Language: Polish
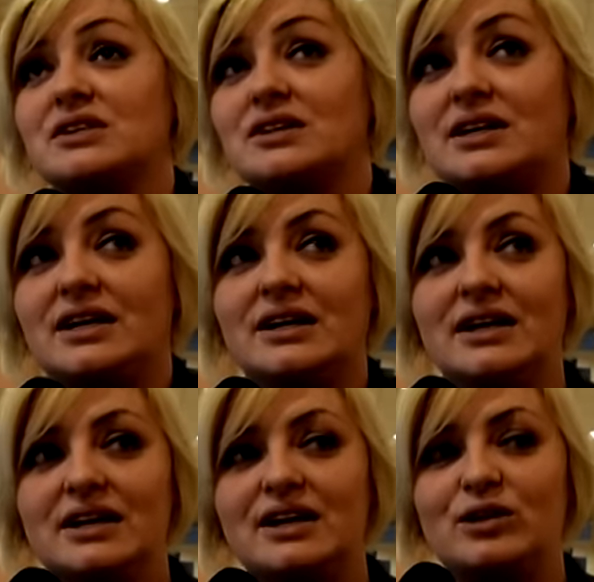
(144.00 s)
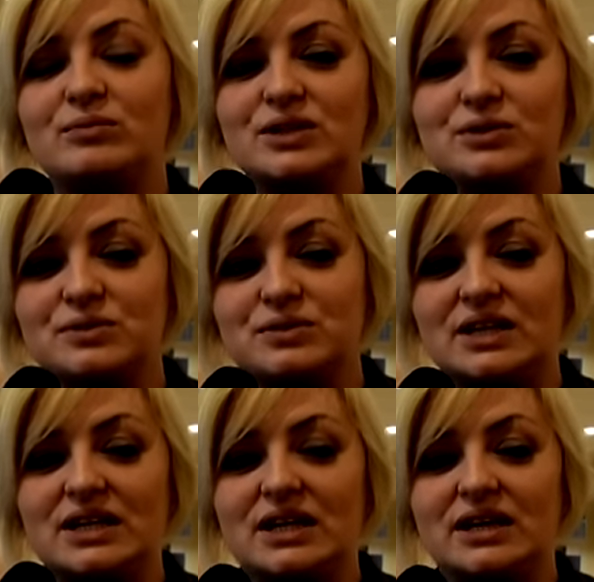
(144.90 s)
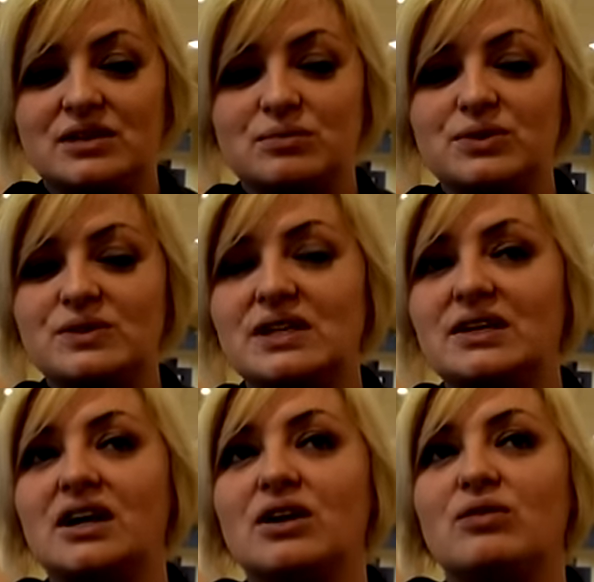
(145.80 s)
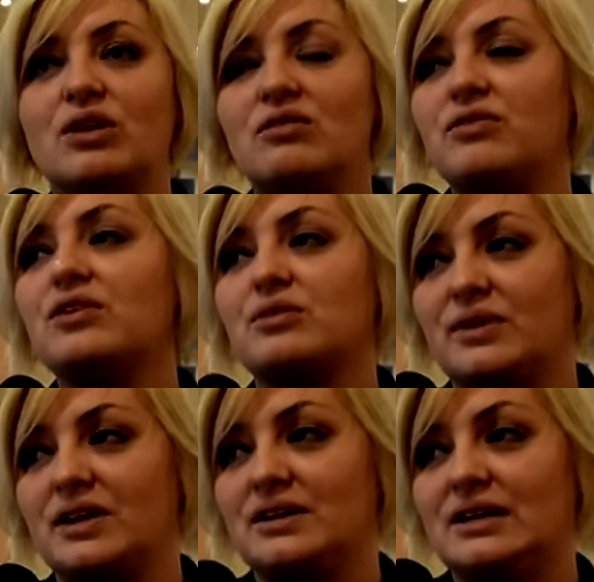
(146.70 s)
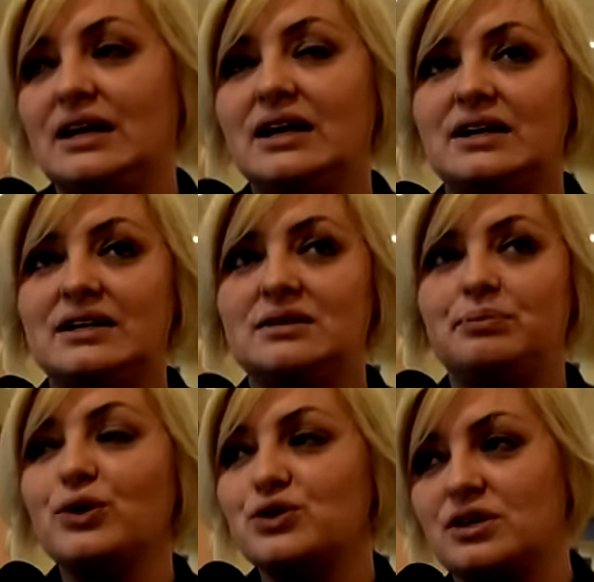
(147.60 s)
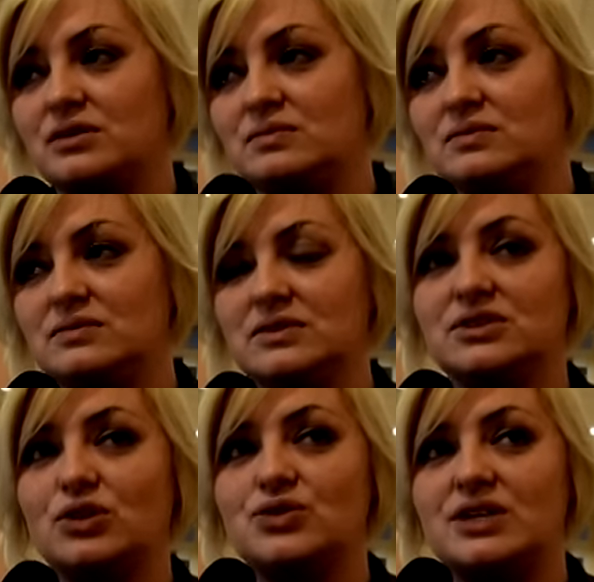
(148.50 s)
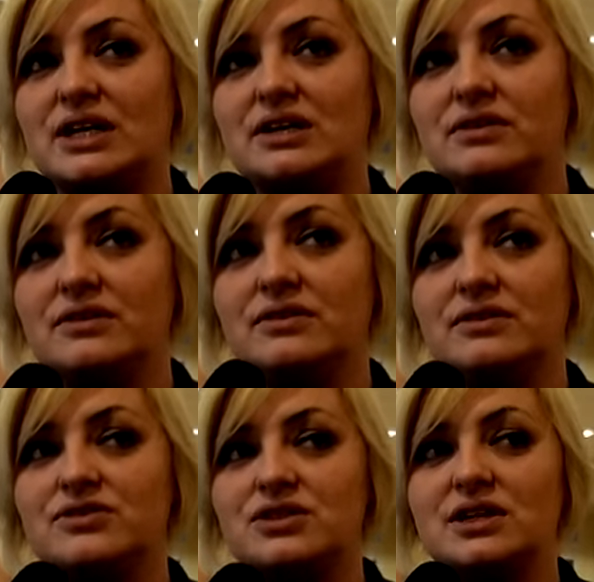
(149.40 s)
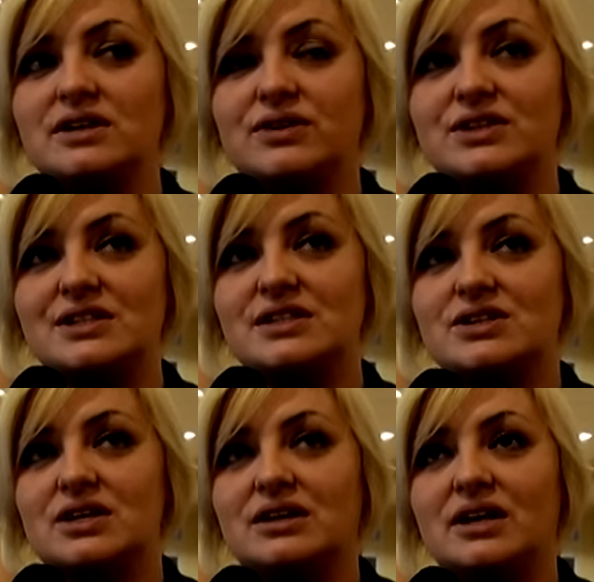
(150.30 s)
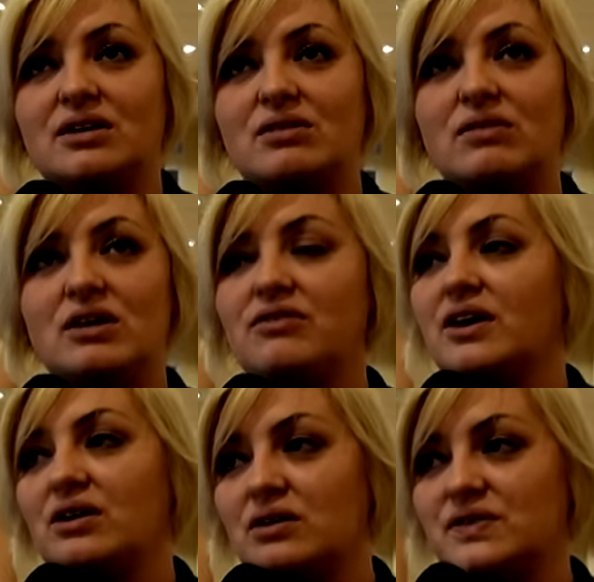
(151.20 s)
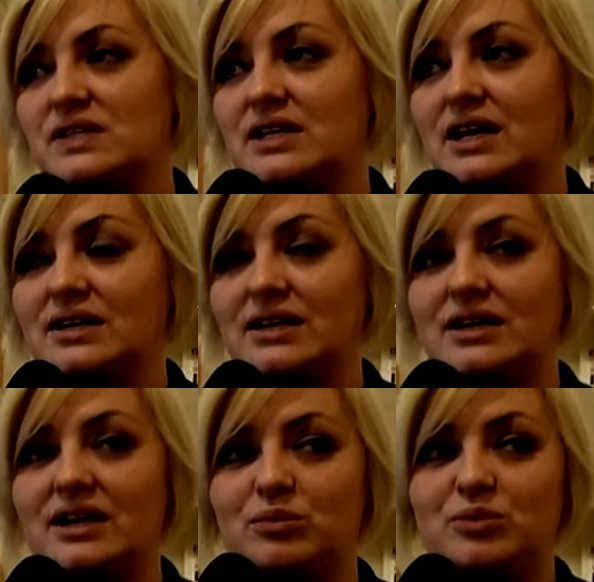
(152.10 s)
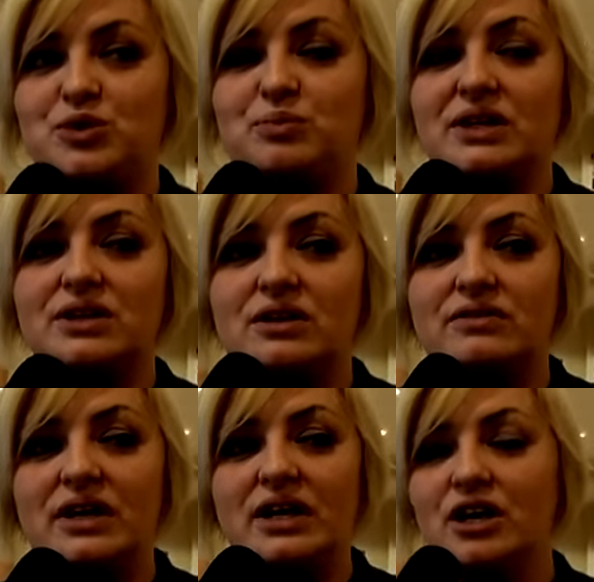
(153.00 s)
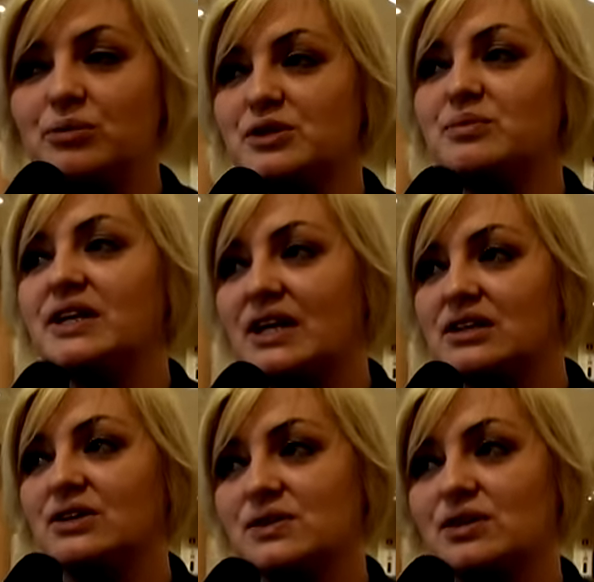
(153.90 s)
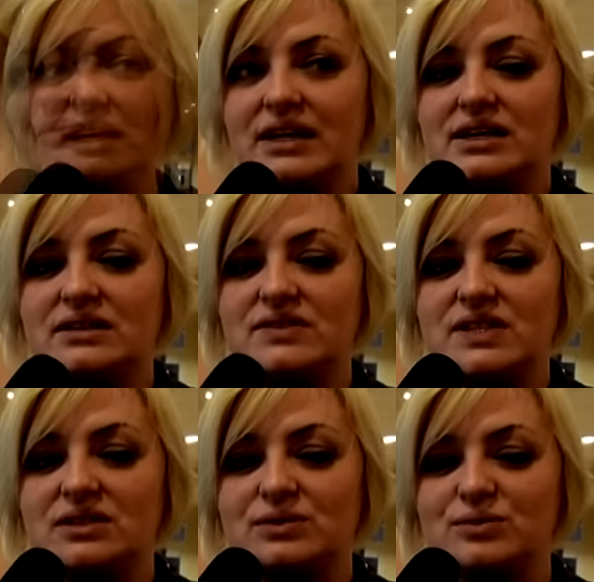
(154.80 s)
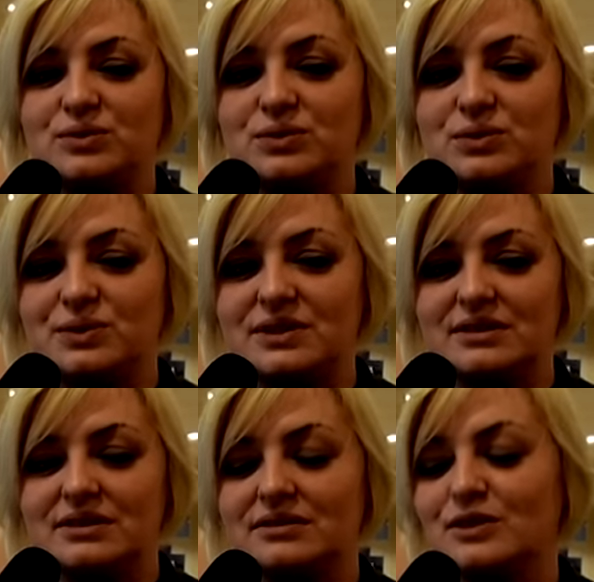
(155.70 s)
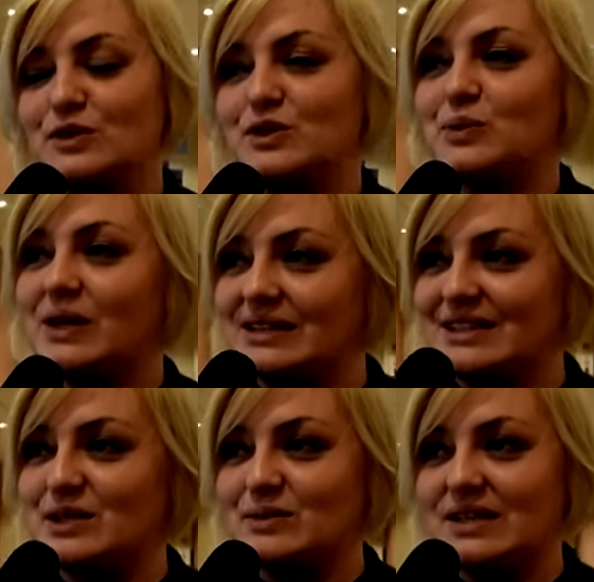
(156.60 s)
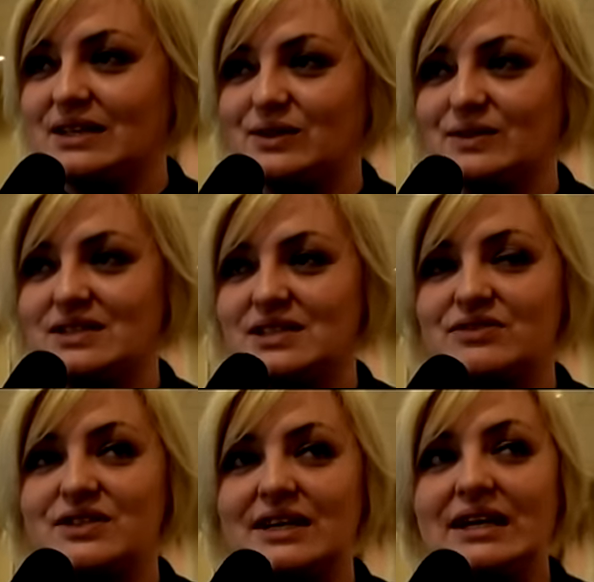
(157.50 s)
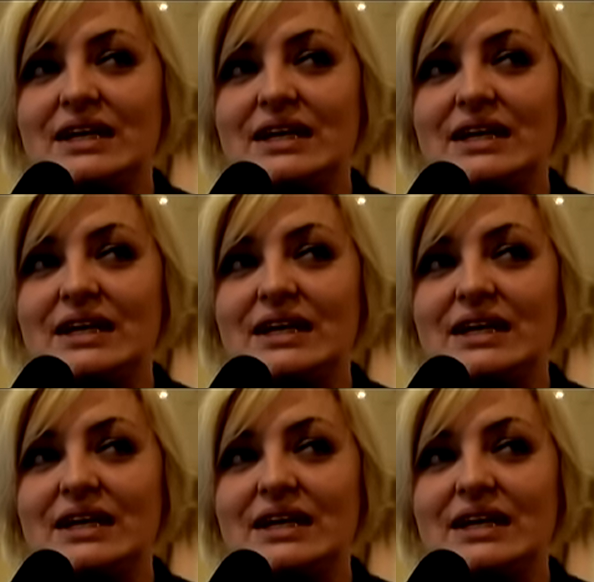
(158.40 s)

tyle kilometrów tutaj jechać, bo doceniają formę y, poziom, to, że y, w żyli właśnie zasiadają fachowcy, a nie jakby przypadkowe pozbierane osoby. W Centrum Kultury no, dosyć ładne są nagrody. Zawsze